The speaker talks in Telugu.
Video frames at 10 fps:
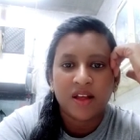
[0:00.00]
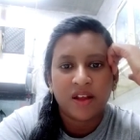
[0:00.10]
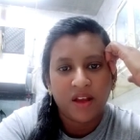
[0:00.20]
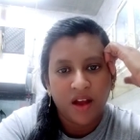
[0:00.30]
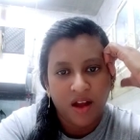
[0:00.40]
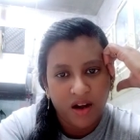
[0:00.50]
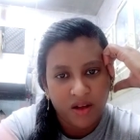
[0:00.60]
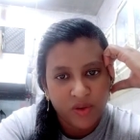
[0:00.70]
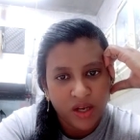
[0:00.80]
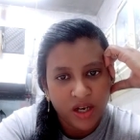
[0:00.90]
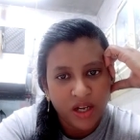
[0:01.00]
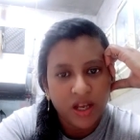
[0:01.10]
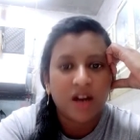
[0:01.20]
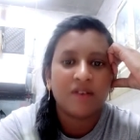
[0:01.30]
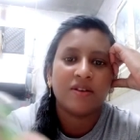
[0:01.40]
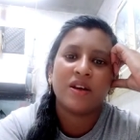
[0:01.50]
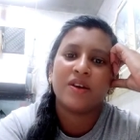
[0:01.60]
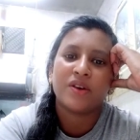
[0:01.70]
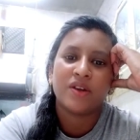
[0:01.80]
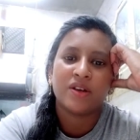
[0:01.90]
కానీ ఆడవాళ్ళే ఆడవాళ్ళు
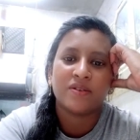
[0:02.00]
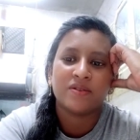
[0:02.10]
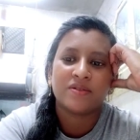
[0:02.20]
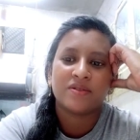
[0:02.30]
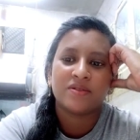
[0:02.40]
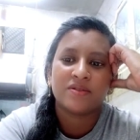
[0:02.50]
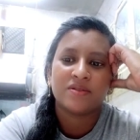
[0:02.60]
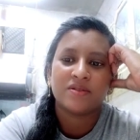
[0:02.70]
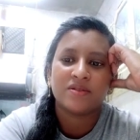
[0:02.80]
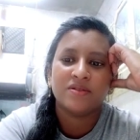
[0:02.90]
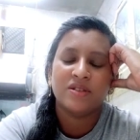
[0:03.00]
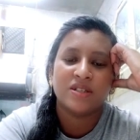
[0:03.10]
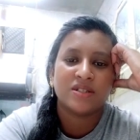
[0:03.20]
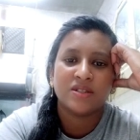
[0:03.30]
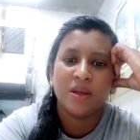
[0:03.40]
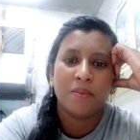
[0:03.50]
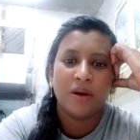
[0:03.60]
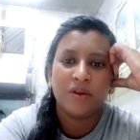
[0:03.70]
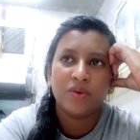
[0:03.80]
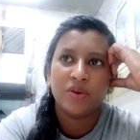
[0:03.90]
అంటున్నారు జెంట్స్
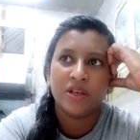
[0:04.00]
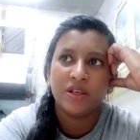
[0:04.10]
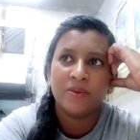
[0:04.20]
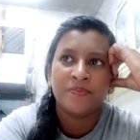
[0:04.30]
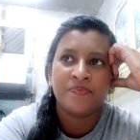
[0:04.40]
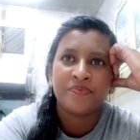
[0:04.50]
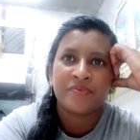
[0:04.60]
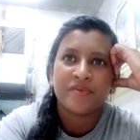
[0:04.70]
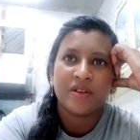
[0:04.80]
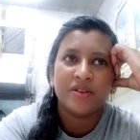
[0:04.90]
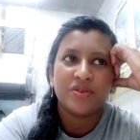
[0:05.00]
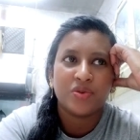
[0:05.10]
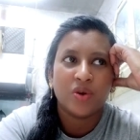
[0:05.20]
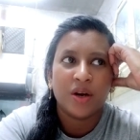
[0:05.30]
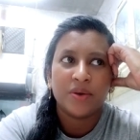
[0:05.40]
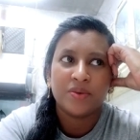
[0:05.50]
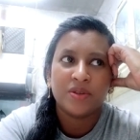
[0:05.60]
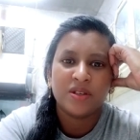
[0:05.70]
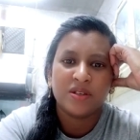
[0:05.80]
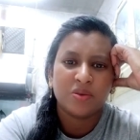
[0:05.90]
ఆడుకుని ఇష్యూ
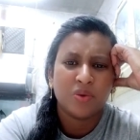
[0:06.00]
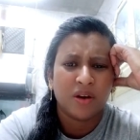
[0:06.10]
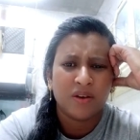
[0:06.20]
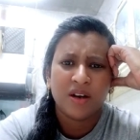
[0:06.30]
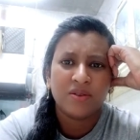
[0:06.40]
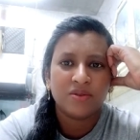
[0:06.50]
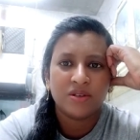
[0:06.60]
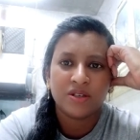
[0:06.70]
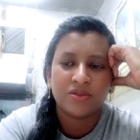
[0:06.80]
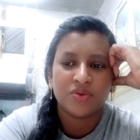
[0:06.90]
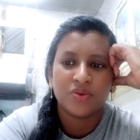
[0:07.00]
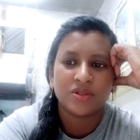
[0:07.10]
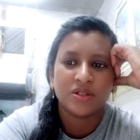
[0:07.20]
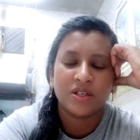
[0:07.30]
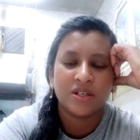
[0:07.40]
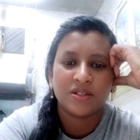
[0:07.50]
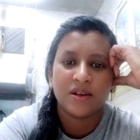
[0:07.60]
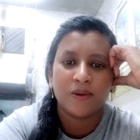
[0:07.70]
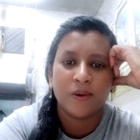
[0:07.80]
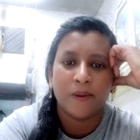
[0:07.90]
ఆడుకుని గొడవలు ఆడుకుంటున్నారు చూస్తున్నాను టిక్
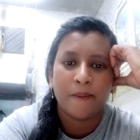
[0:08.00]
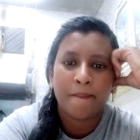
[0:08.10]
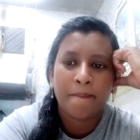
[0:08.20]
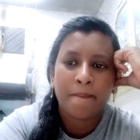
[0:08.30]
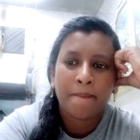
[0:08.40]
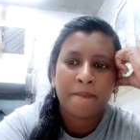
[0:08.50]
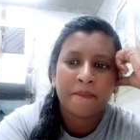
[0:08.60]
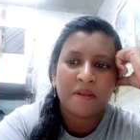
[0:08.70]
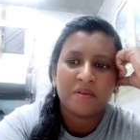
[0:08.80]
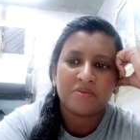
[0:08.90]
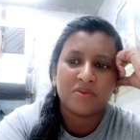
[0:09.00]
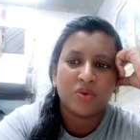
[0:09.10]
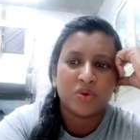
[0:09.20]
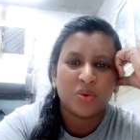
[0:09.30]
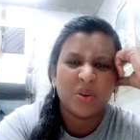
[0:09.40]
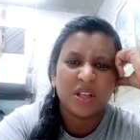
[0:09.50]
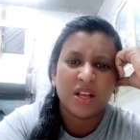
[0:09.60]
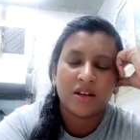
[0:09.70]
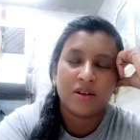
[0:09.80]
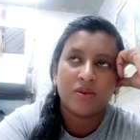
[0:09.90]
టాక్లో కొట్టుకునే
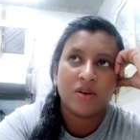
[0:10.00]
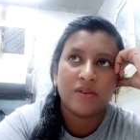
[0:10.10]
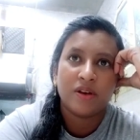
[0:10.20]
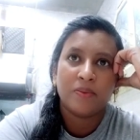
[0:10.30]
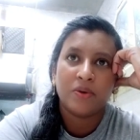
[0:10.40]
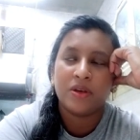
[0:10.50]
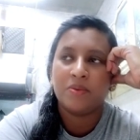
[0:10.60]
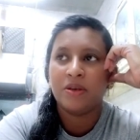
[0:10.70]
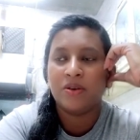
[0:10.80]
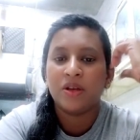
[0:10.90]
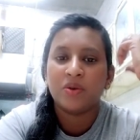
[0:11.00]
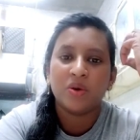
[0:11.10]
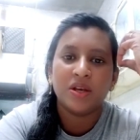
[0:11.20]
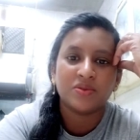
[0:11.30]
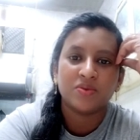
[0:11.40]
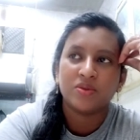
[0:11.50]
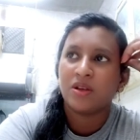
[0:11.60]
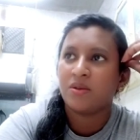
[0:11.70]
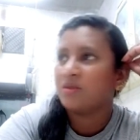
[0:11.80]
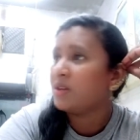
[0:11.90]
దాకా కూడా వెళ్ళిపోయి మీరు నేను కూడా
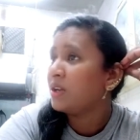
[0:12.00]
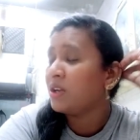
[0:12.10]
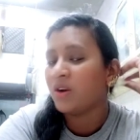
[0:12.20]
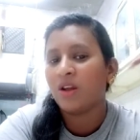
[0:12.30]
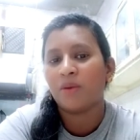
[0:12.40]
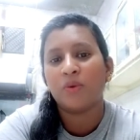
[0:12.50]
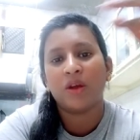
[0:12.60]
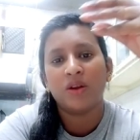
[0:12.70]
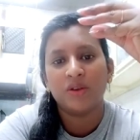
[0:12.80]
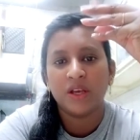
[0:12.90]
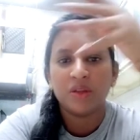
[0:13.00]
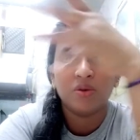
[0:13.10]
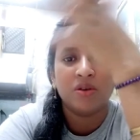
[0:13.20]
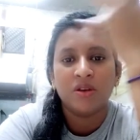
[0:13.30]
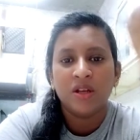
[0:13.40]
వేసుకుందాం అని అంటున్నారు కొనాలు ఏదో